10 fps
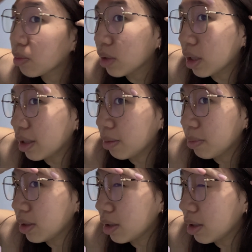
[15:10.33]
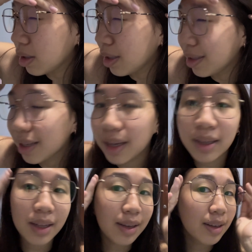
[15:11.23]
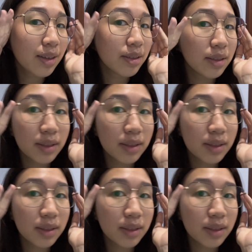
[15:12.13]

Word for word: Il y a des petits détails là.